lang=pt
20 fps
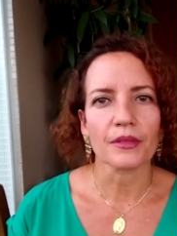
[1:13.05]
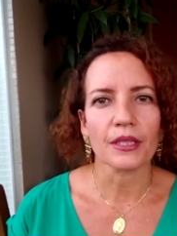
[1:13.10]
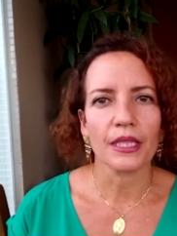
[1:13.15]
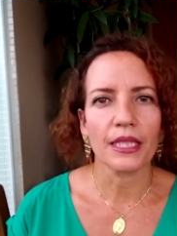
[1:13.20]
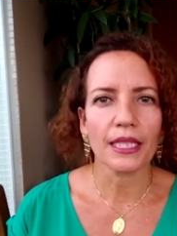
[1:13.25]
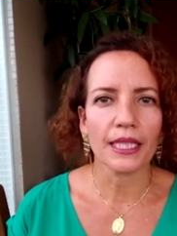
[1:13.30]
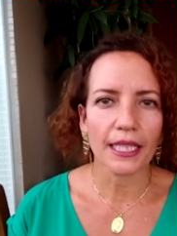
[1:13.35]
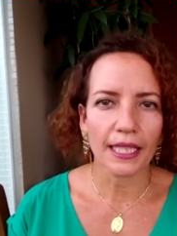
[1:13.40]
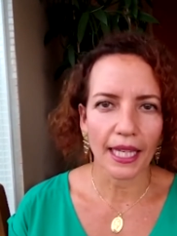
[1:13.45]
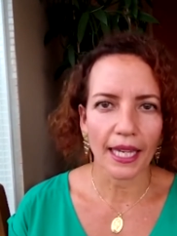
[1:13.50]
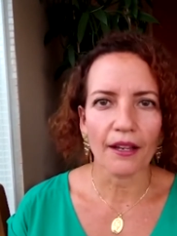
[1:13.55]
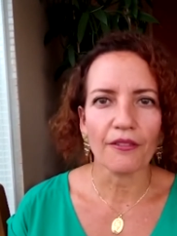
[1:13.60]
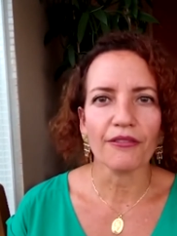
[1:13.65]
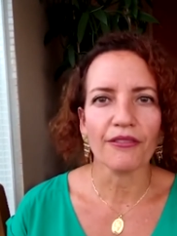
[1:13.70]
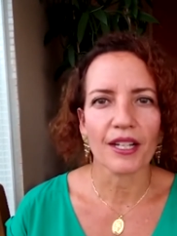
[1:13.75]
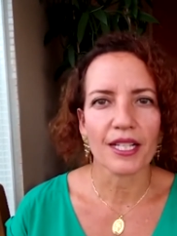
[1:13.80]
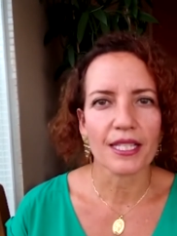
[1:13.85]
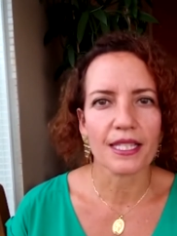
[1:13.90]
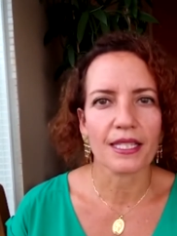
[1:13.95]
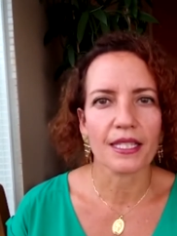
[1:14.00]
que quer
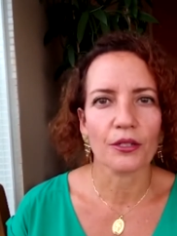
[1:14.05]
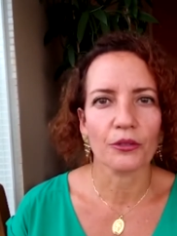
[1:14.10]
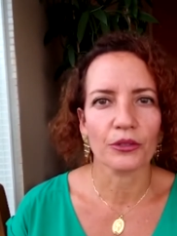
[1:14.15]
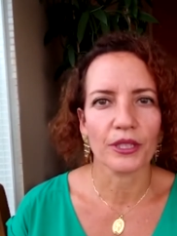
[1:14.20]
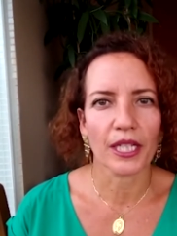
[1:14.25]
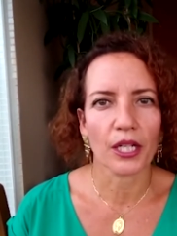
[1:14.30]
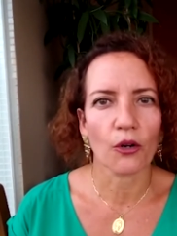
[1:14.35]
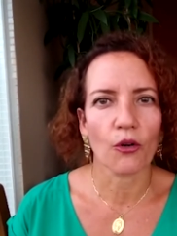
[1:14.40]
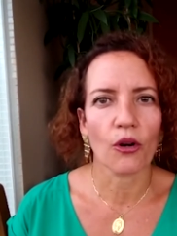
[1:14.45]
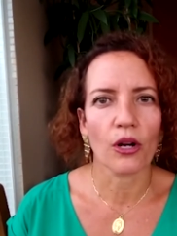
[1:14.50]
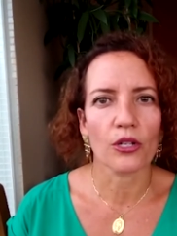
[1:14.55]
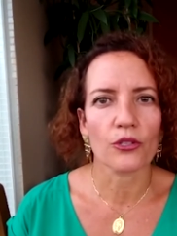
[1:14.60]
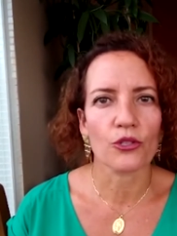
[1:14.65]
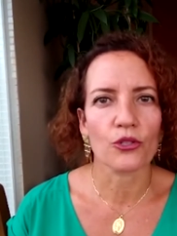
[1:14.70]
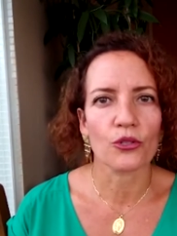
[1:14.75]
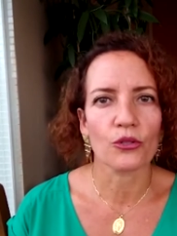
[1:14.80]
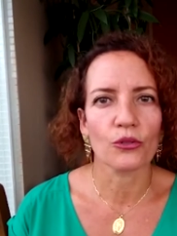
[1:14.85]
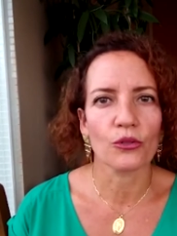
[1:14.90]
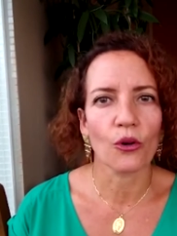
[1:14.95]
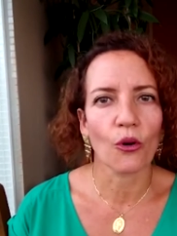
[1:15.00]
fazer um
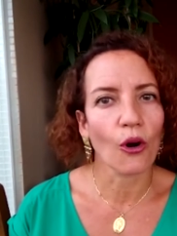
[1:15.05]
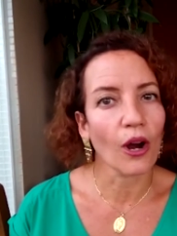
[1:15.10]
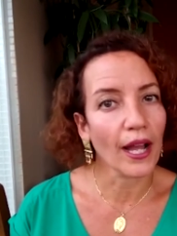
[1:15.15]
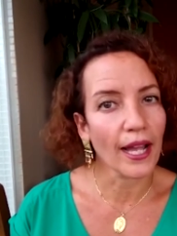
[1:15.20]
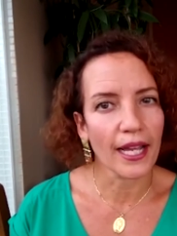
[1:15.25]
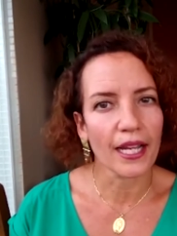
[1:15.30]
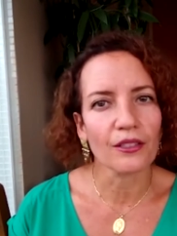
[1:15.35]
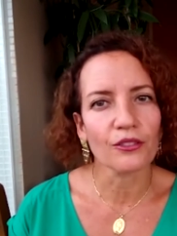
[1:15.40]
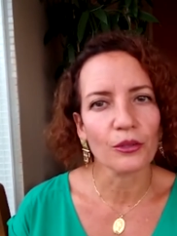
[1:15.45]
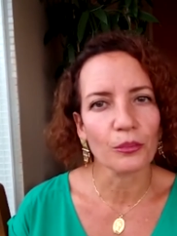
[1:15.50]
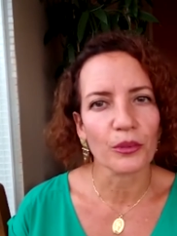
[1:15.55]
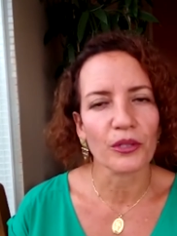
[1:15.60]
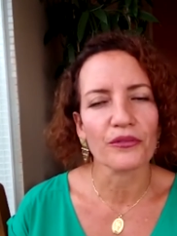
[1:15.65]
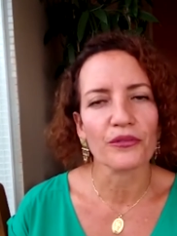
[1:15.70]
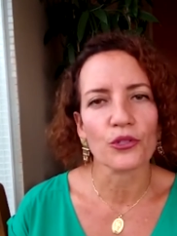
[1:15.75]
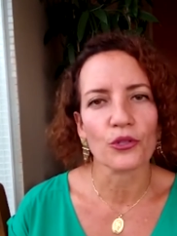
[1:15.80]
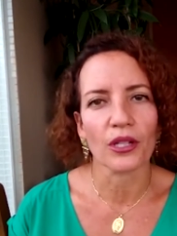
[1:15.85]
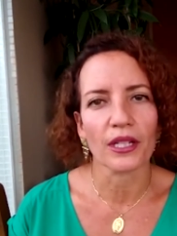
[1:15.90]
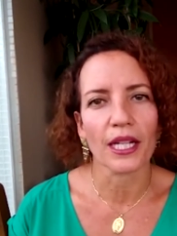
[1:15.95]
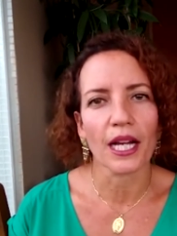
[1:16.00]
negócio correto e
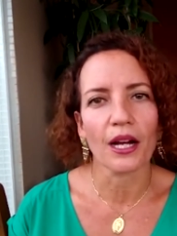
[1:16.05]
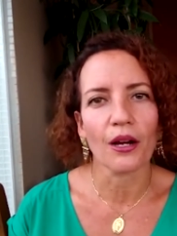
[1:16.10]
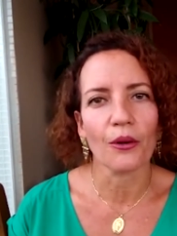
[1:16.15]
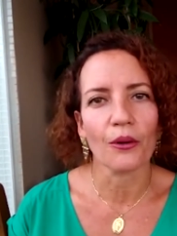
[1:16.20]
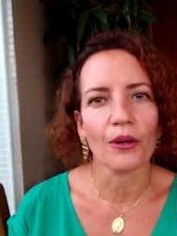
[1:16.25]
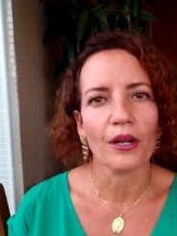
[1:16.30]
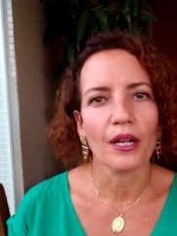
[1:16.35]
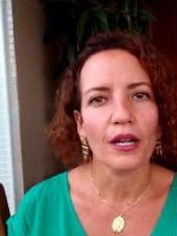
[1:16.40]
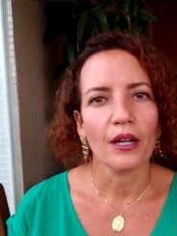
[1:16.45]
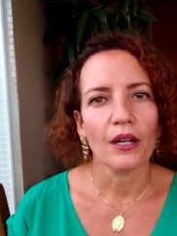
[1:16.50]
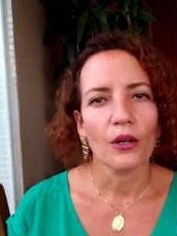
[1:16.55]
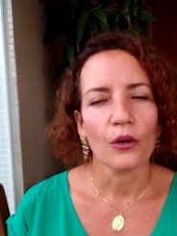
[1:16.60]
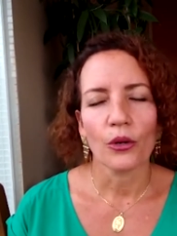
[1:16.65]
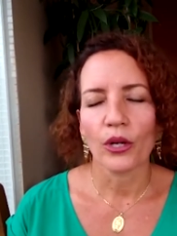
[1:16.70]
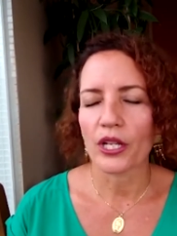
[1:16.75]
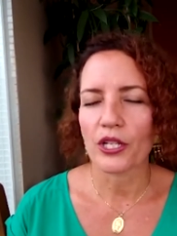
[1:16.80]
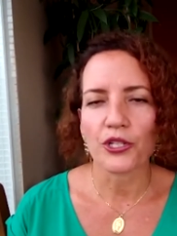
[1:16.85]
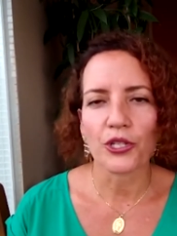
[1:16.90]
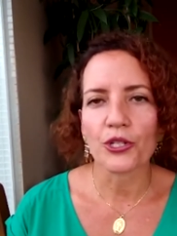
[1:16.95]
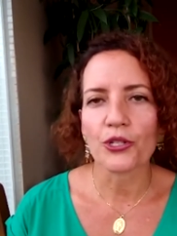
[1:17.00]
profissional,
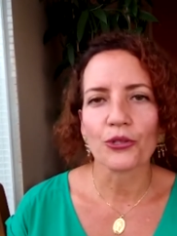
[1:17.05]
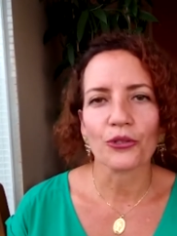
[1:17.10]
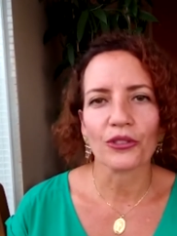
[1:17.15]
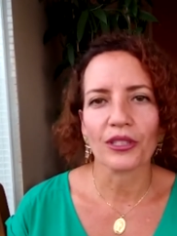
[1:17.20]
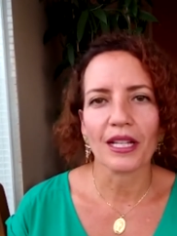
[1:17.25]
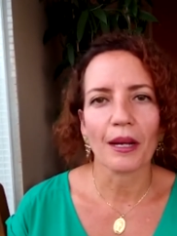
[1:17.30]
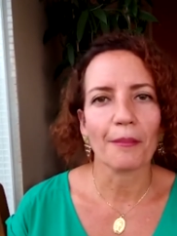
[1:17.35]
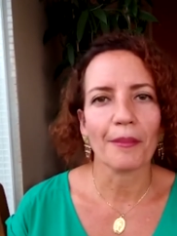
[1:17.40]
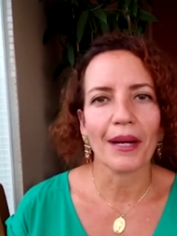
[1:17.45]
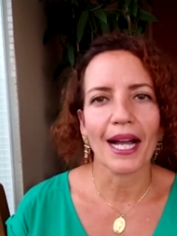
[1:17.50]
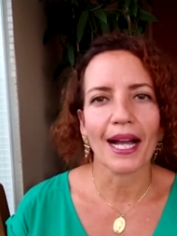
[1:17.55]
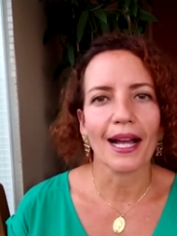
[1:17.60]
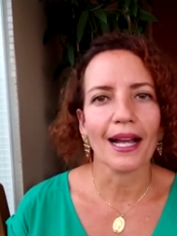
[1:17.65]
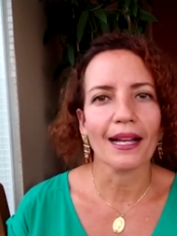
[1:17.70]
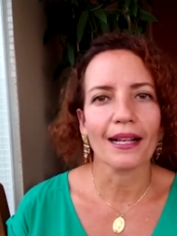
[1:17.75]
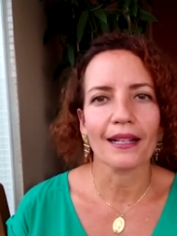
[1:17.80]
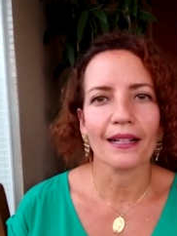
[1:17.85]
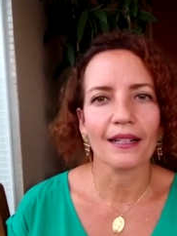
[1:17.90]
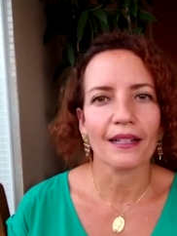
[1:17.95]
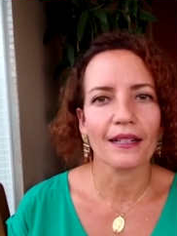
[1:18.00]
o registro da
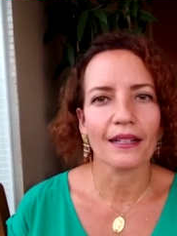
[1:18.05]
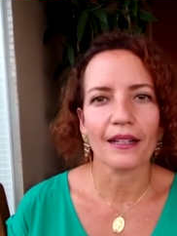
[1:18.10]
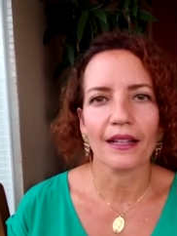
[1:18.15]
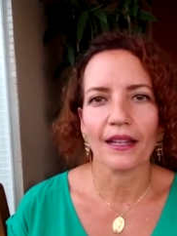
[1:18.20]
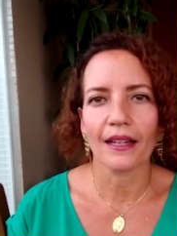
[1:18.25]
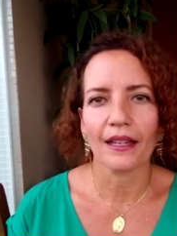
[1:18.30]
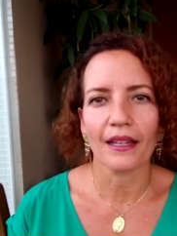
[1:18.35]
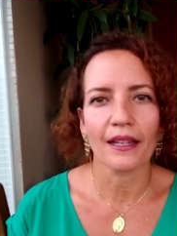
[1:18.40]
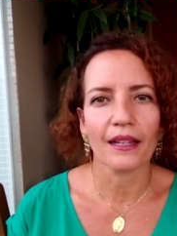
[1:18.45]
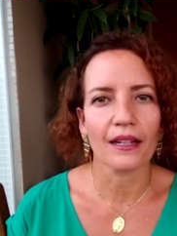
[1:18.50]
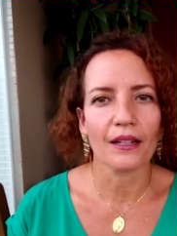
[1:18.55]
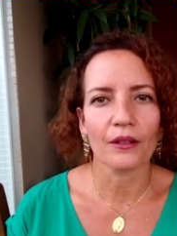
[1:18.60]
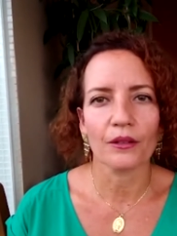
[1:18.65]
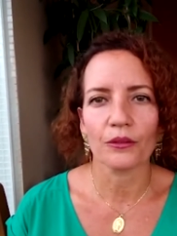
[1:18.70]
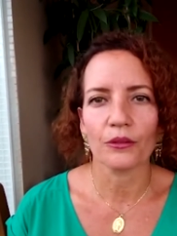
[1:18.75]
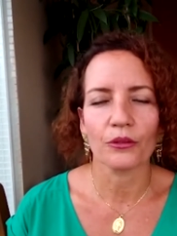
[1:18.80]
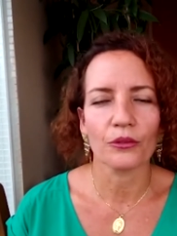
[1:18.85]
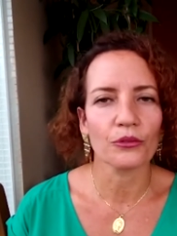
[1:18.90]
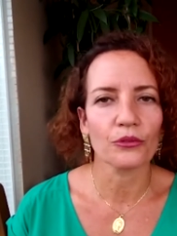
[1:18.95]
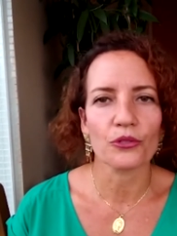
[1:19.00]
marca é
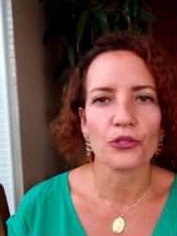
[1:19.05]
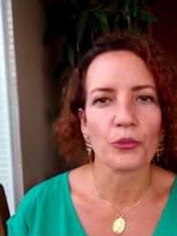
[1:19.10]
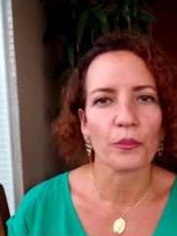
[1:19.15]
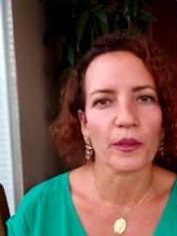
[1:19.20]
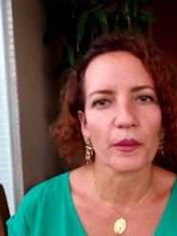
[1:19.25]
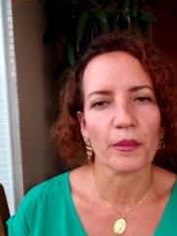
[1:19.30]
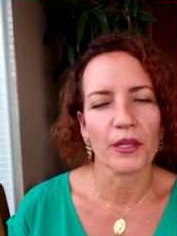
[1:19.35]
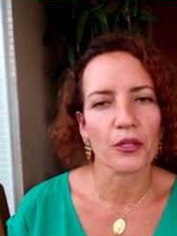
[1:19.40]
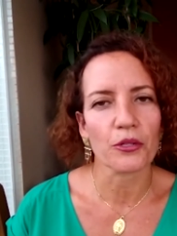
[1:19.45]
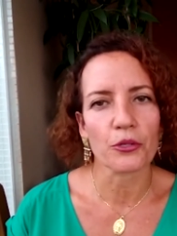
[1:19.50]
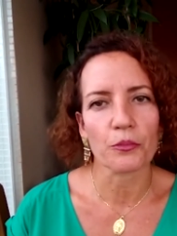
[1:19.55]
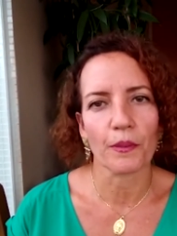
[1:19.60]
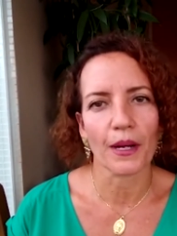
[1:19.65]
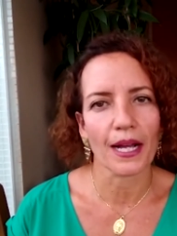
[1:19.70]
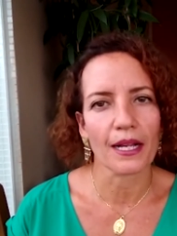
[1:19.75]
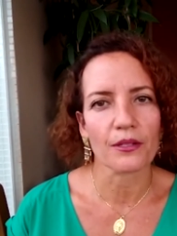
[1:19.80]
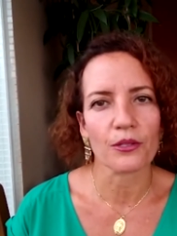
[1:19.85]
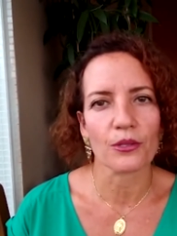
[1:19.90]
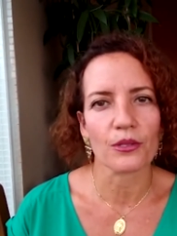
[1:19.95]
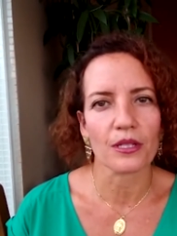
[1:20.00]
um dos primeiros
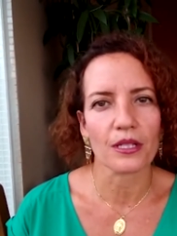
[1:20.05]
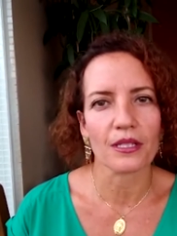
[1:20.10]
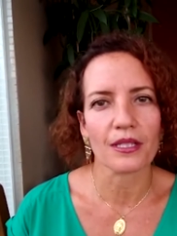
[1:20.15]
passos